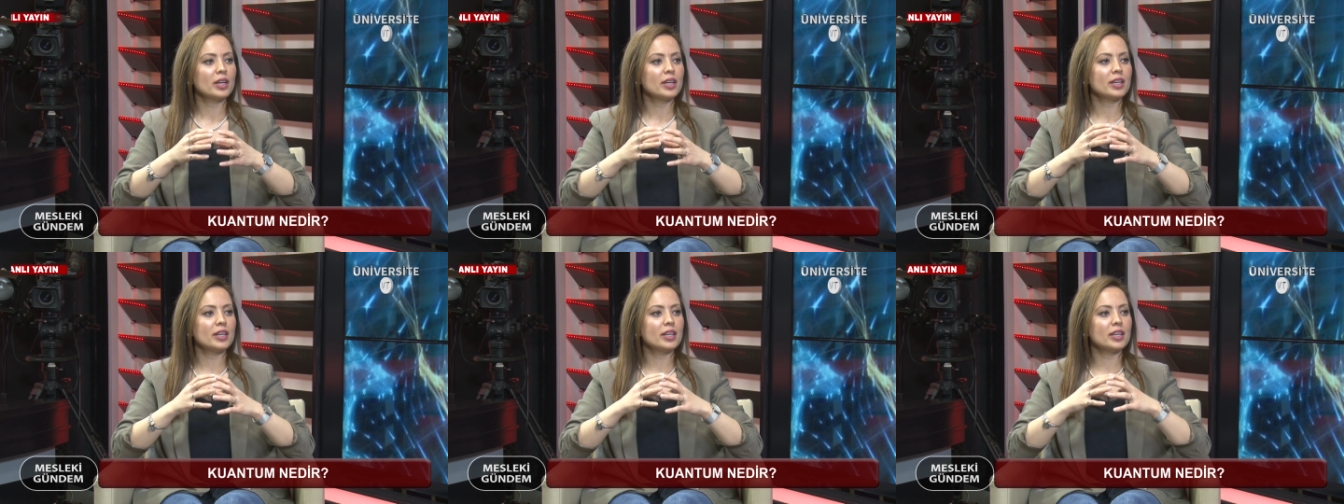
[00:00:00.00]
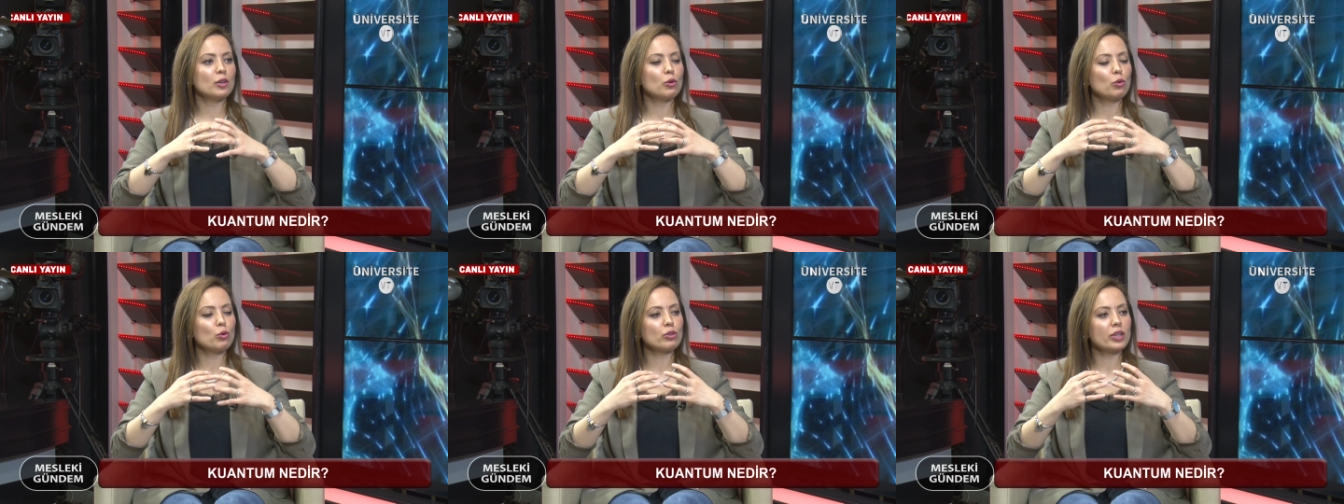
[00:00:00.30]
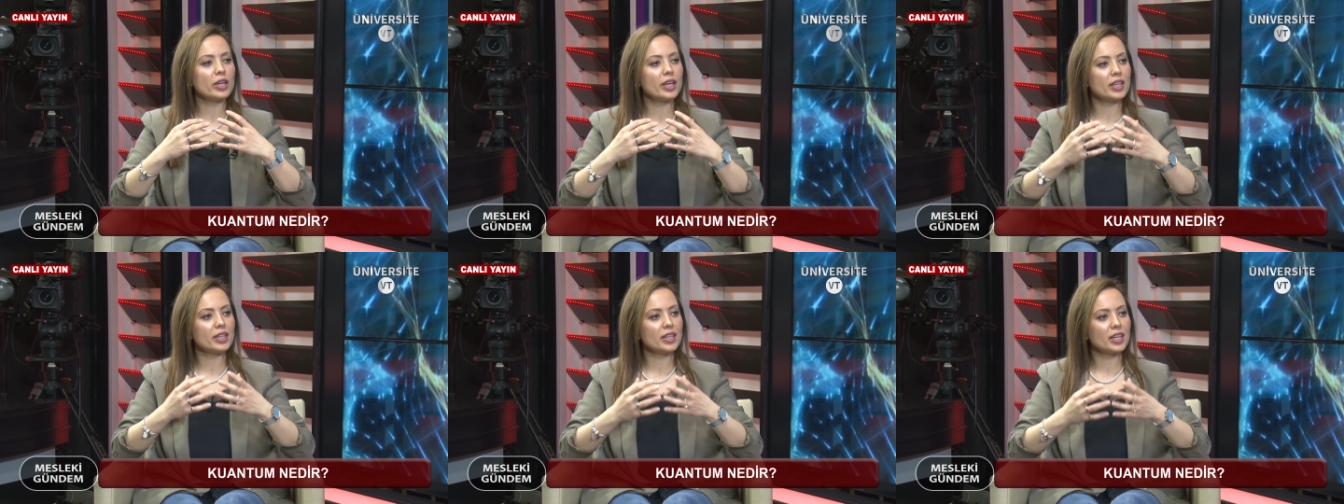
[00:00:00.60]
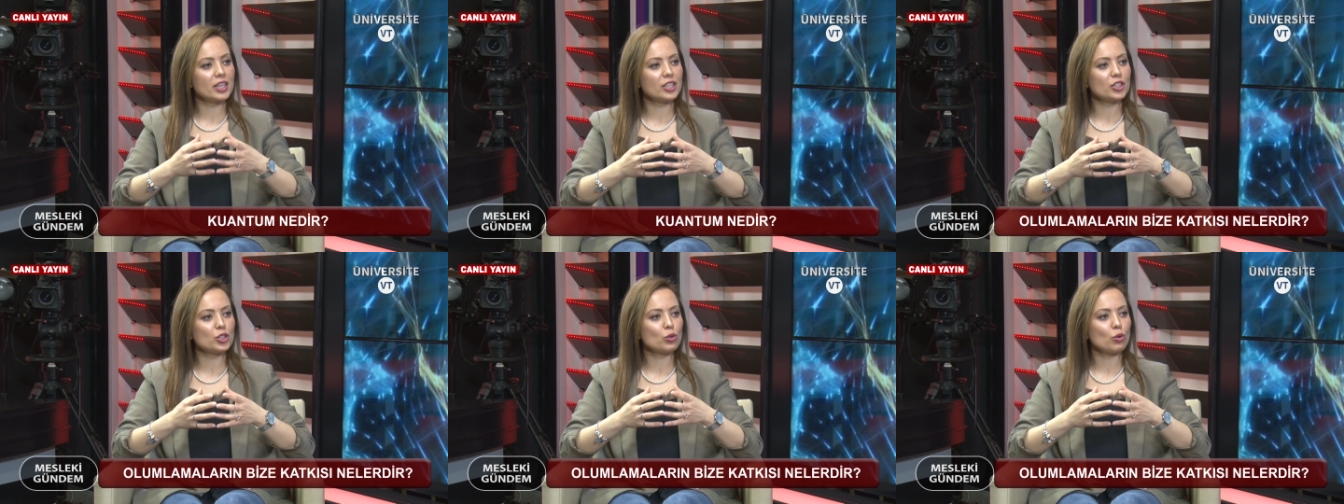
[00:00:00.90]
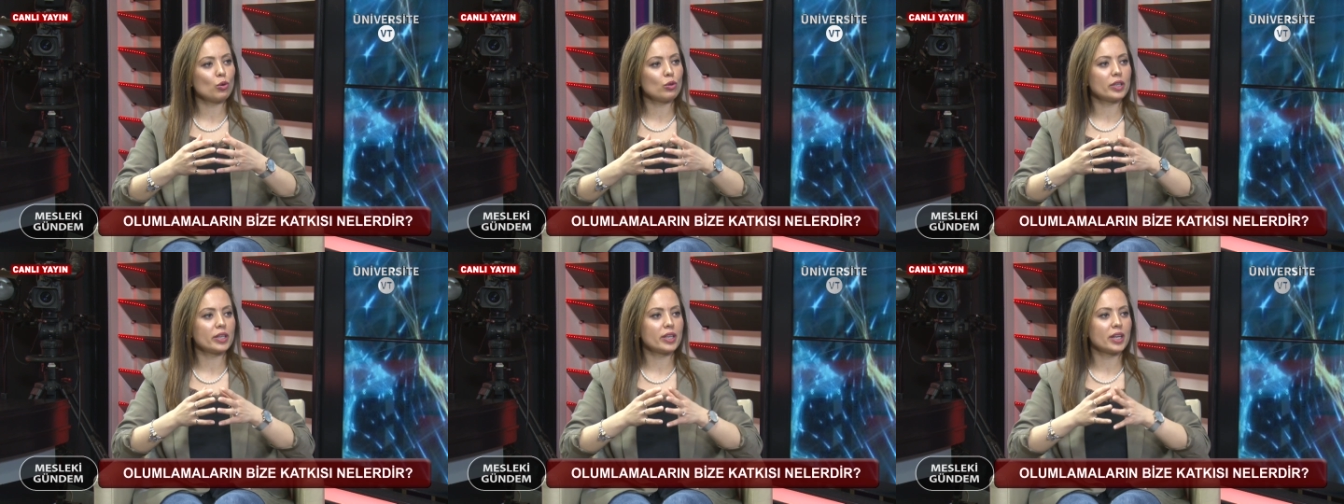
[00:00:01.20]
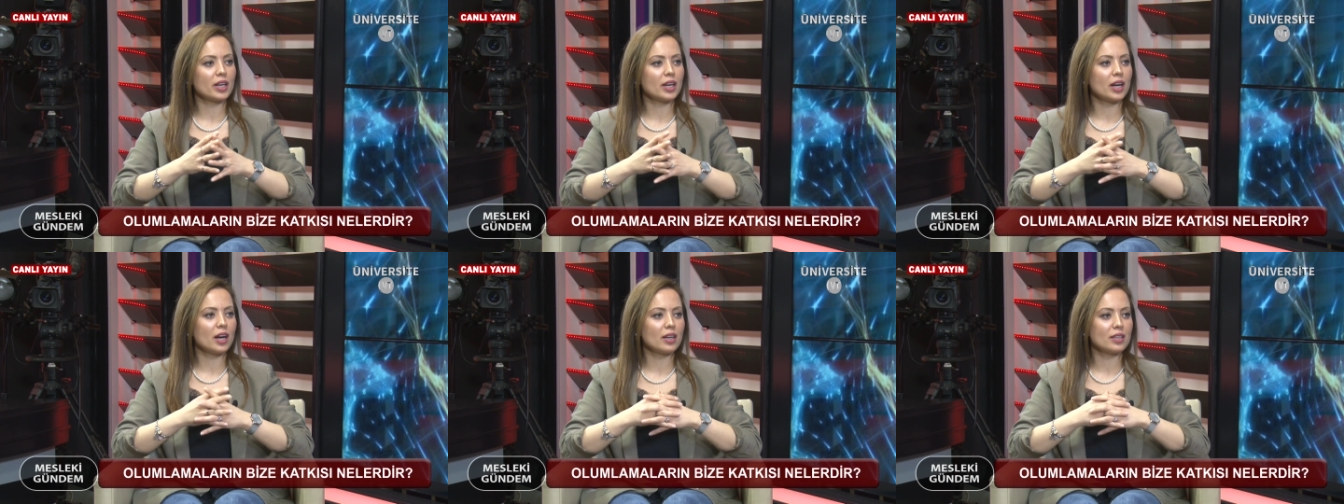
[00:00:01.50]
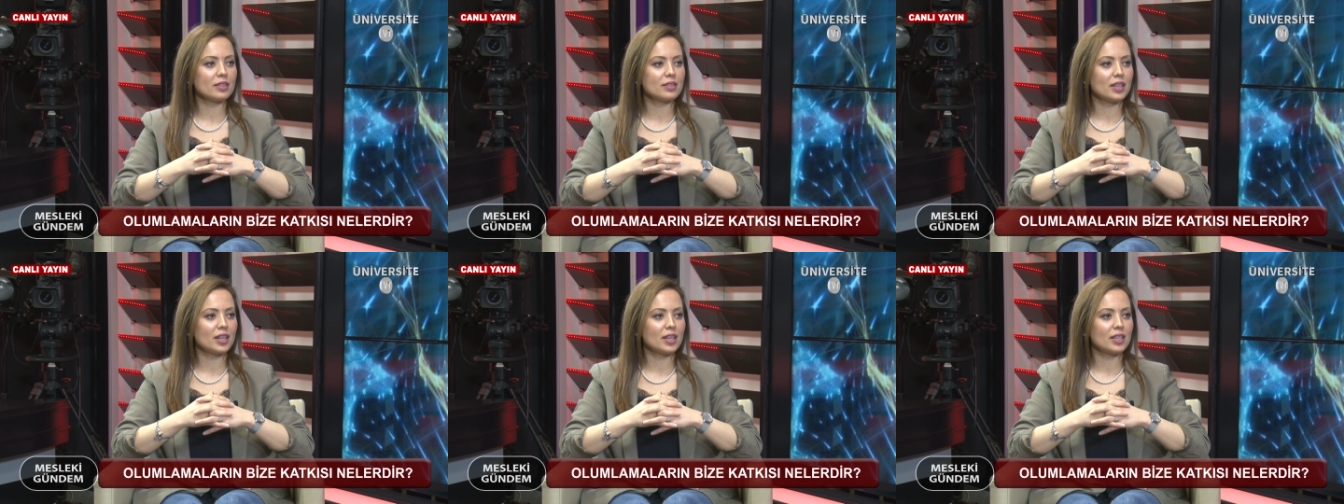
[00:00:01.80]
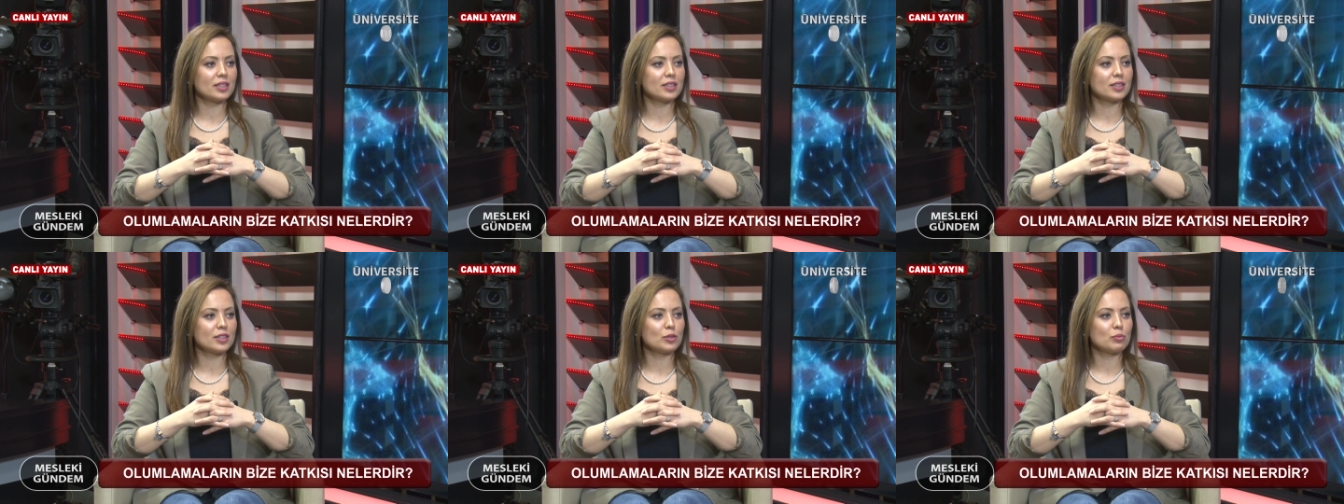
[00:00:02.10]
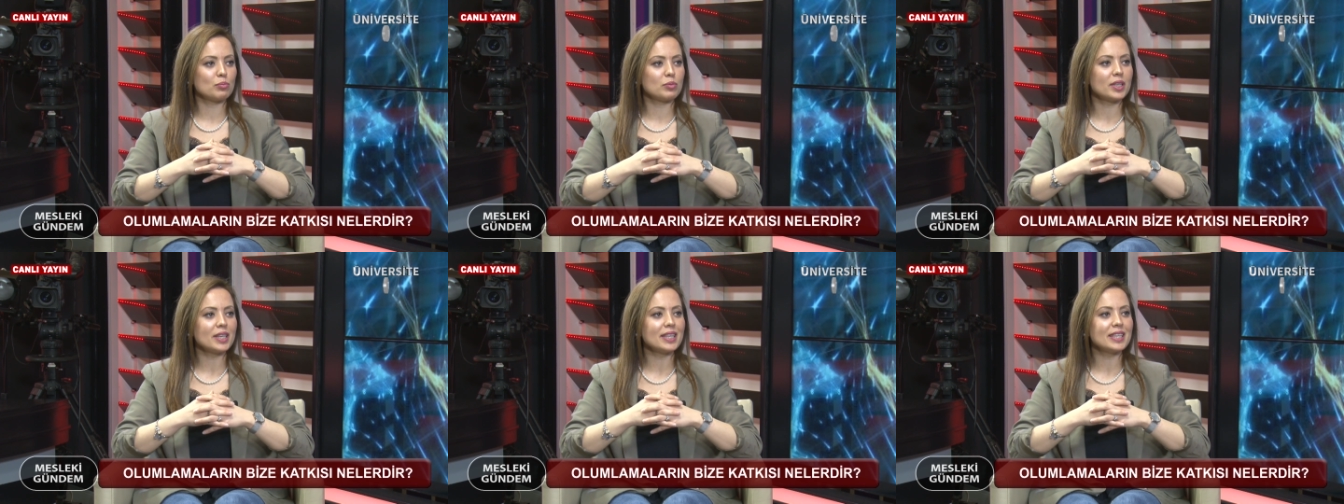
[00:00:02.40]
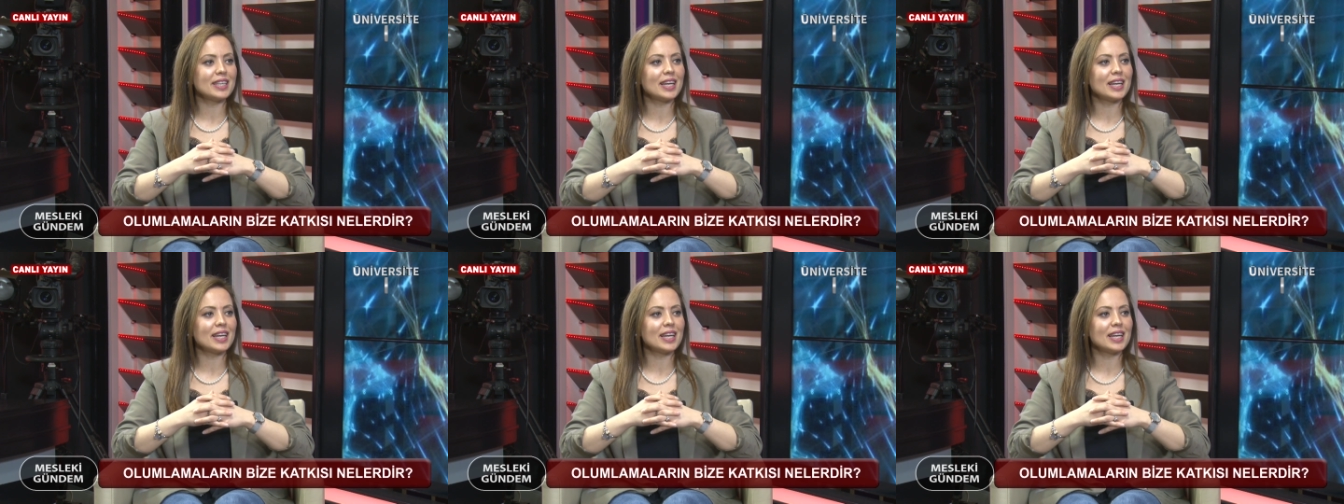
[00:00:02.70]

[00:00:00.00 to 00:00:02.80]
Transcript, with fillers: e, onu enerji olarak aktardığımda